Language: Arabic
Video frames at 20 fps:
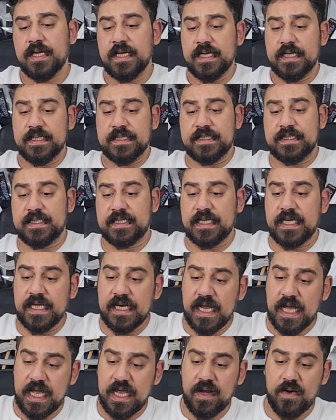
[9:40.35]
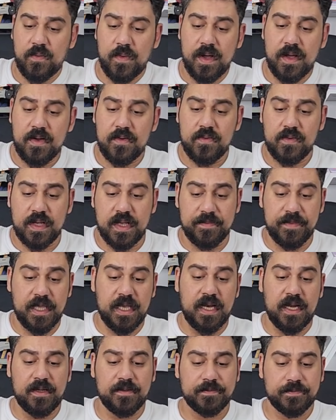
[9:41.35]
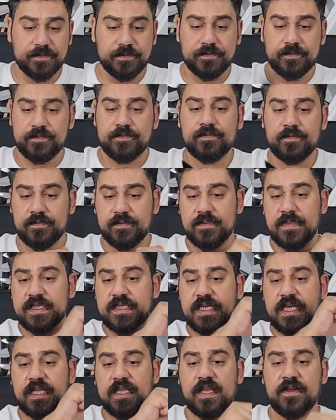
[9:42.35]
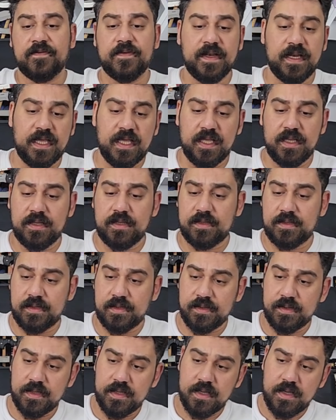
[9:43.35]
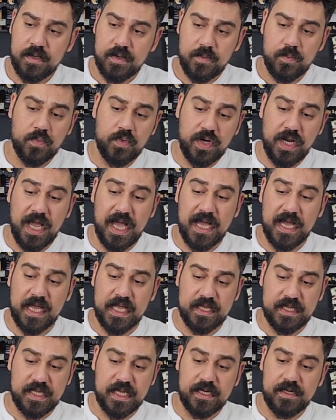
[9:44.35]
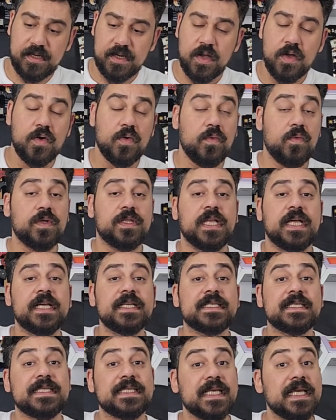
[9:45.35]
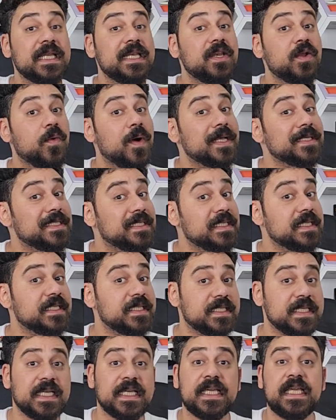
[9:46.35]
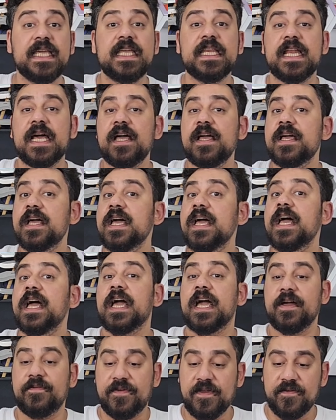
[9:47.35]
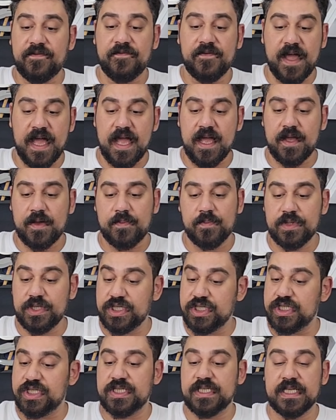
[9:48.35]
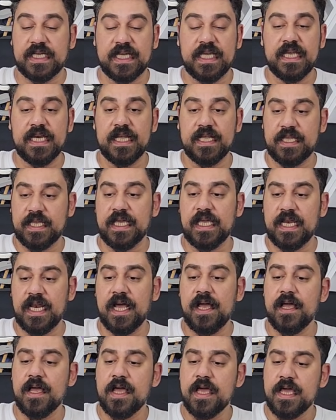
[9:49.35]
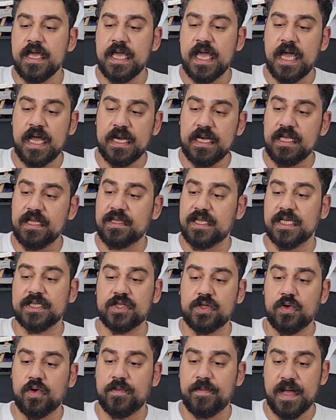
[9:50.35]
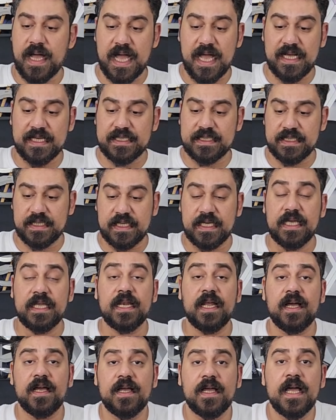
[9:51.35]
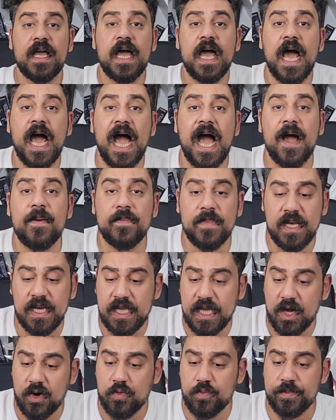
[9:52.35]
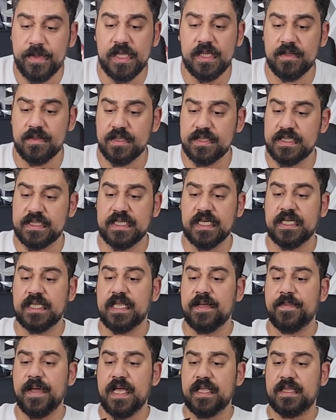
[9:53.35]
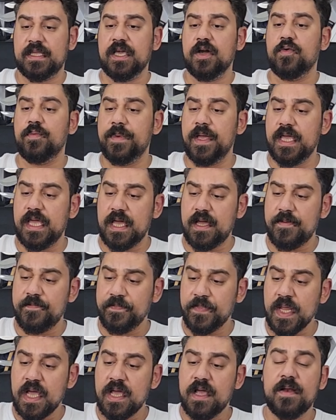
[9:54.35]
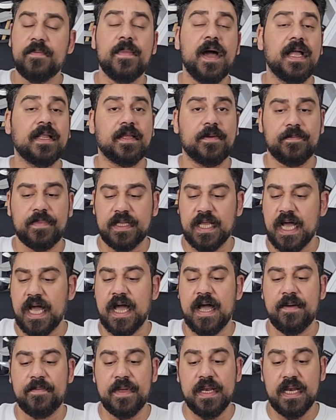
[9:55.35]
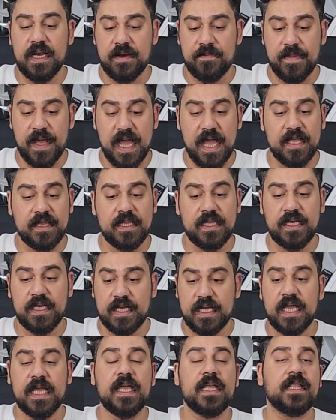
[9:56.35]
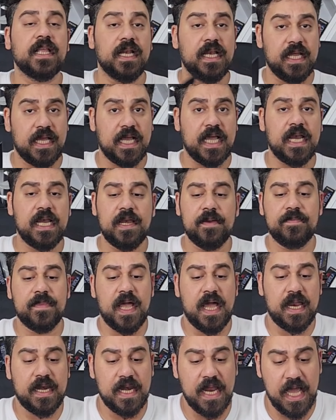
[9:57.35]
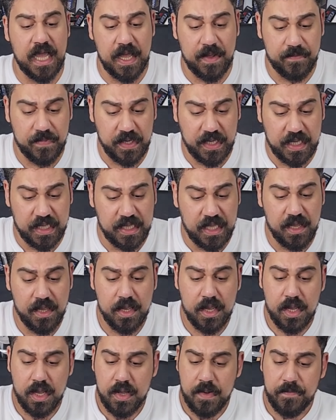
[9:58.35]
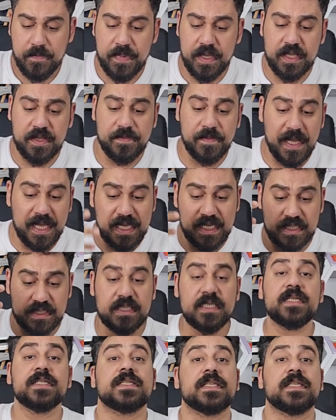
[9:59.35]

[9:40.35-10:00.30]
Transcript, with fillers: سكينه حلوه جميله مسكتها في الايد مريحه جدا وتحس ان وزن السكينه خفيف معاك مش سكينه تقيله يعني تصلح معاك سكينه حمل يومي استخدامات يوميه المعدن بتاعها من المعادن الجيده اللي اتكلمنا عنها قبل كده بيتميز ان